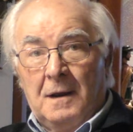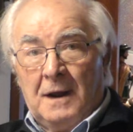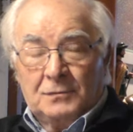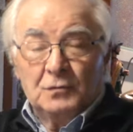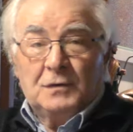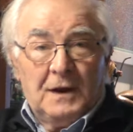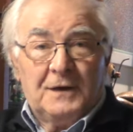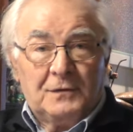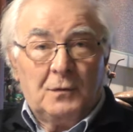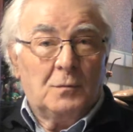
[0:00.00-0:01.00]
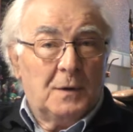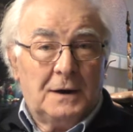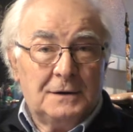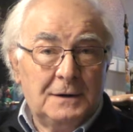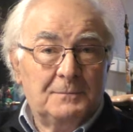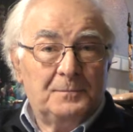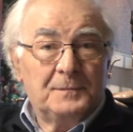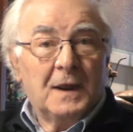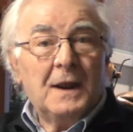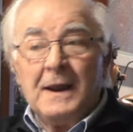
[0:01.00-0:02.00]
a tutti gli esseri umani
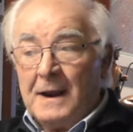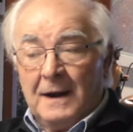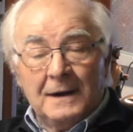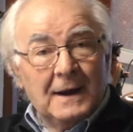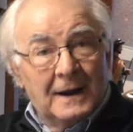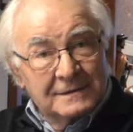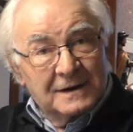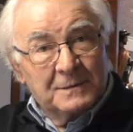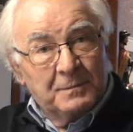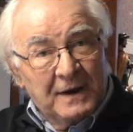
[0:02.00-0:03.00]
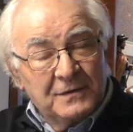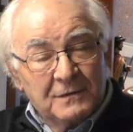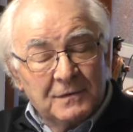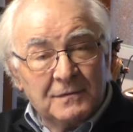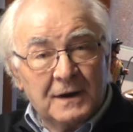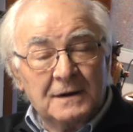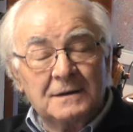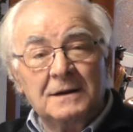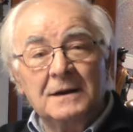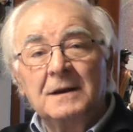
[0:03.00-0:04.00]
e alle altre specie
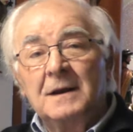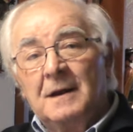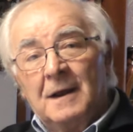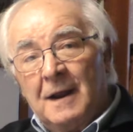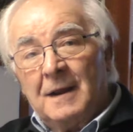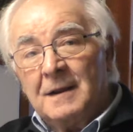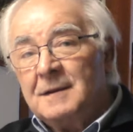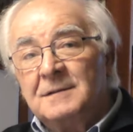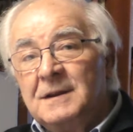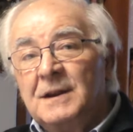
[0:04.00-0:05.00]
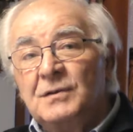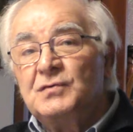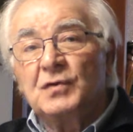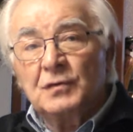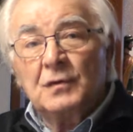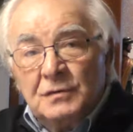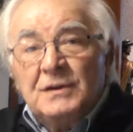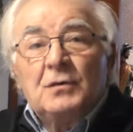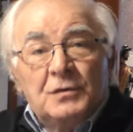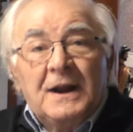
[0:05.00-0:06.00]
viventi eh, di,
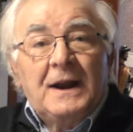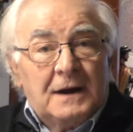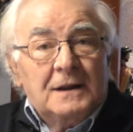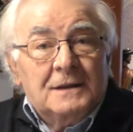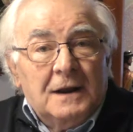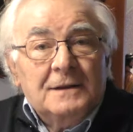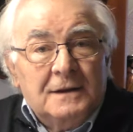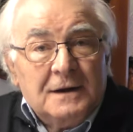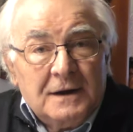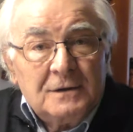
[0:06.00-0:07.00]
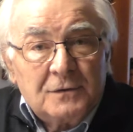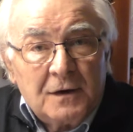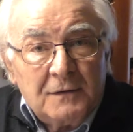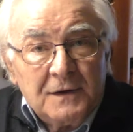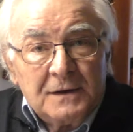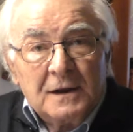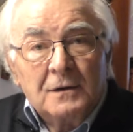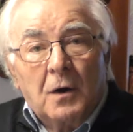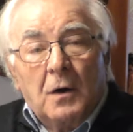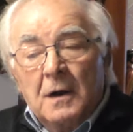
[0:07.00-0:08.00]
di godere del diritto alla vita.
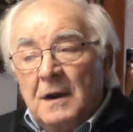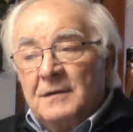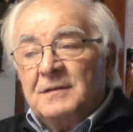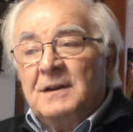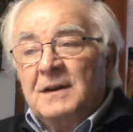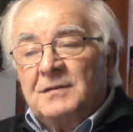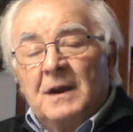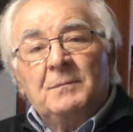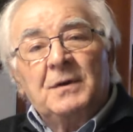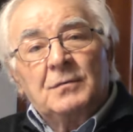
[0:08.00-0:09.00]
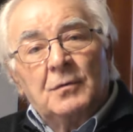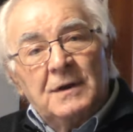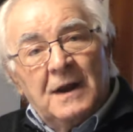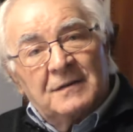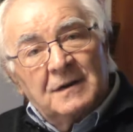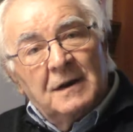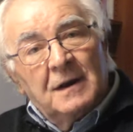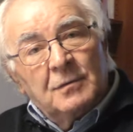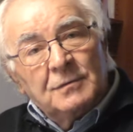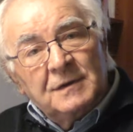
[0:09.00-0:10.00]
No, si dice che bisogna essere
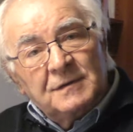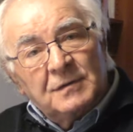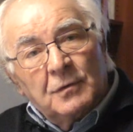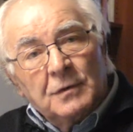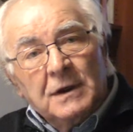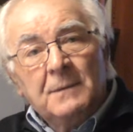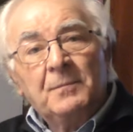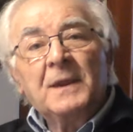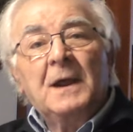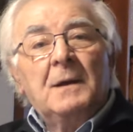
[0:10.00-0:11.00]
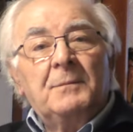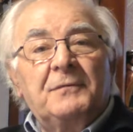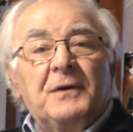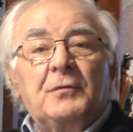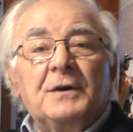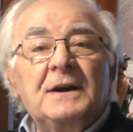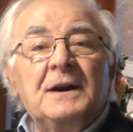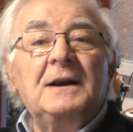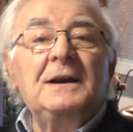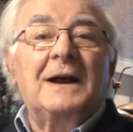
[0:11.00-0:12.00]
nelle condizioni per
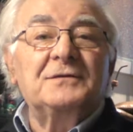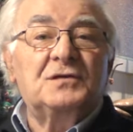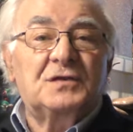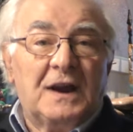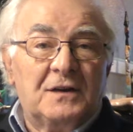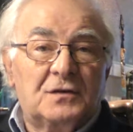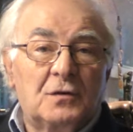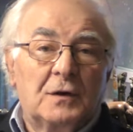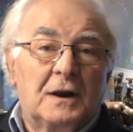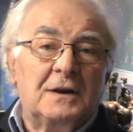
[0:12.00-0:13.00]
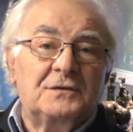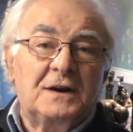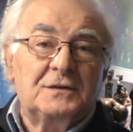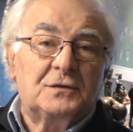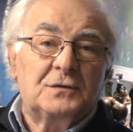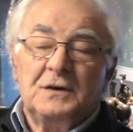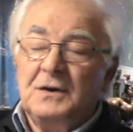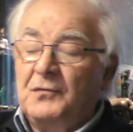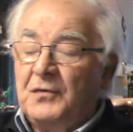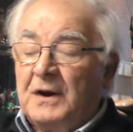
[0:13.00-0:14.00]
favorire l'accesso. Ora l'accesso
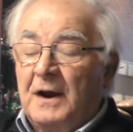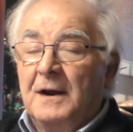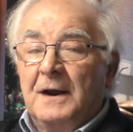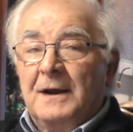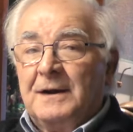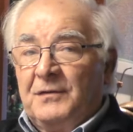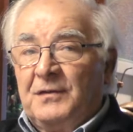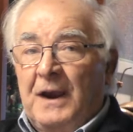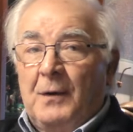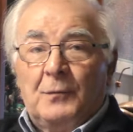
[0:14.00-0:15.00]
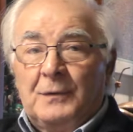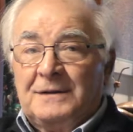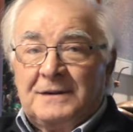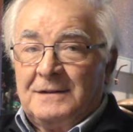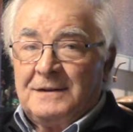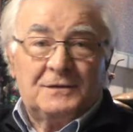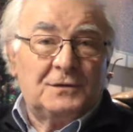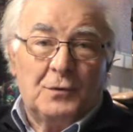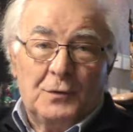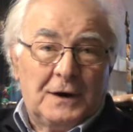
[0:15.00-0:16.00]
significa che c'è una
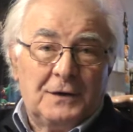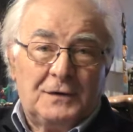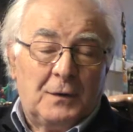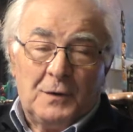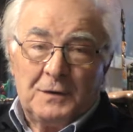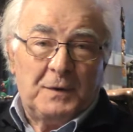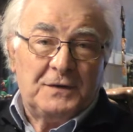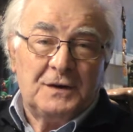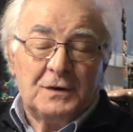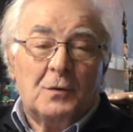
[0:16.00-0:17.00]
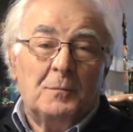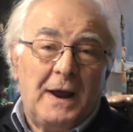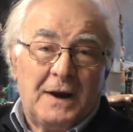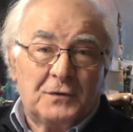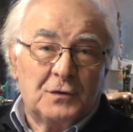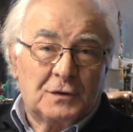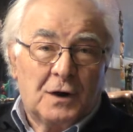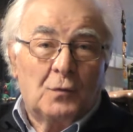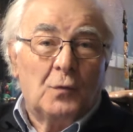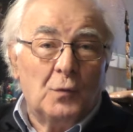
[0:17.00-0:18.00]
trattazione, che c'è una specie di commercio
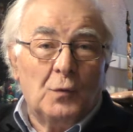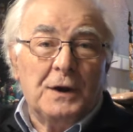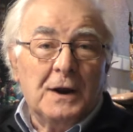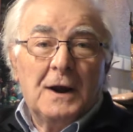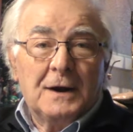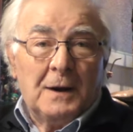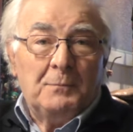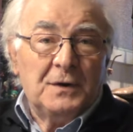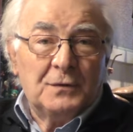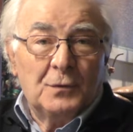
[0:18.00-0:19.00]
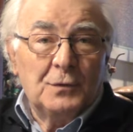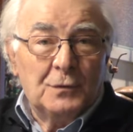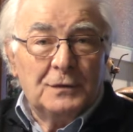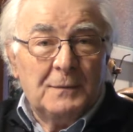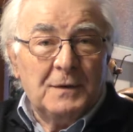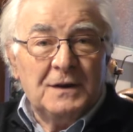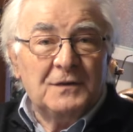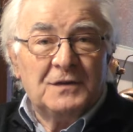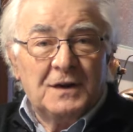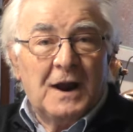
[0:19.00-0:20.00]
tra colui che ha bisogno dei
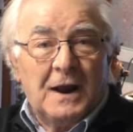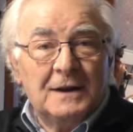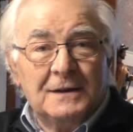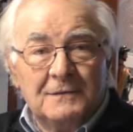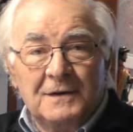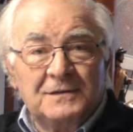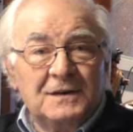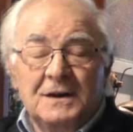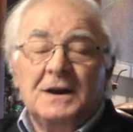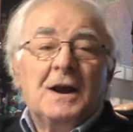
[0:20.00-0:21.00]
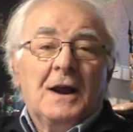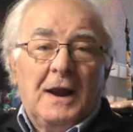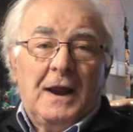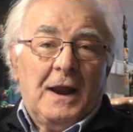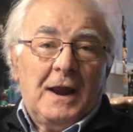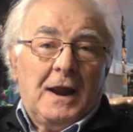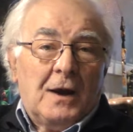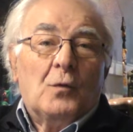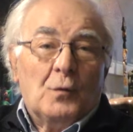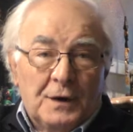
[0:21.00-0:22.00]
medicinali e dei vaccini e, e
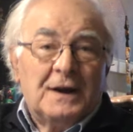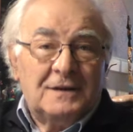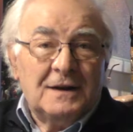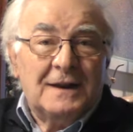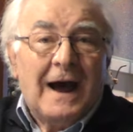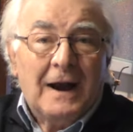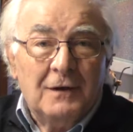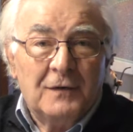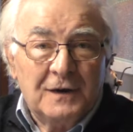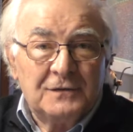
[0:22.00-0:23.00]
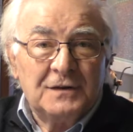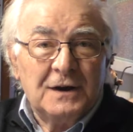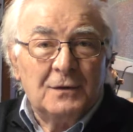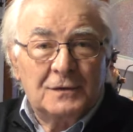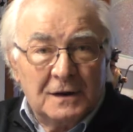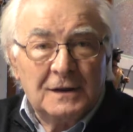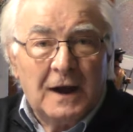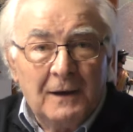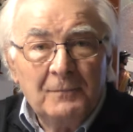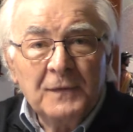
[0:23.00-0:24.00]
colui che ti dà il vaccino, ti
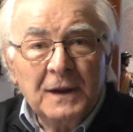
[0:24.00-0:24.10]
dà